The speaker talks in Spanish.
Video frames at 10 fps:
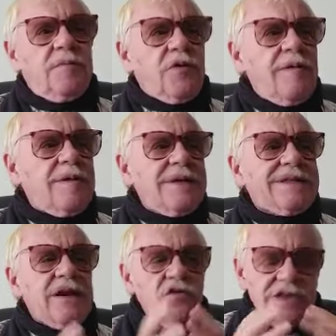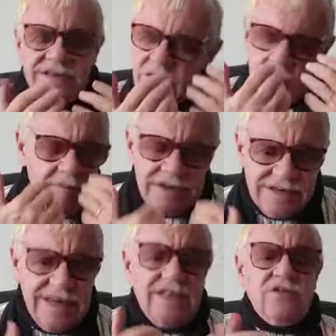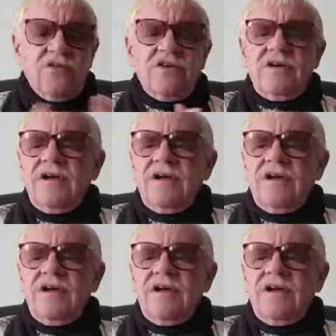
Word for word: probablemente lo dice convencido,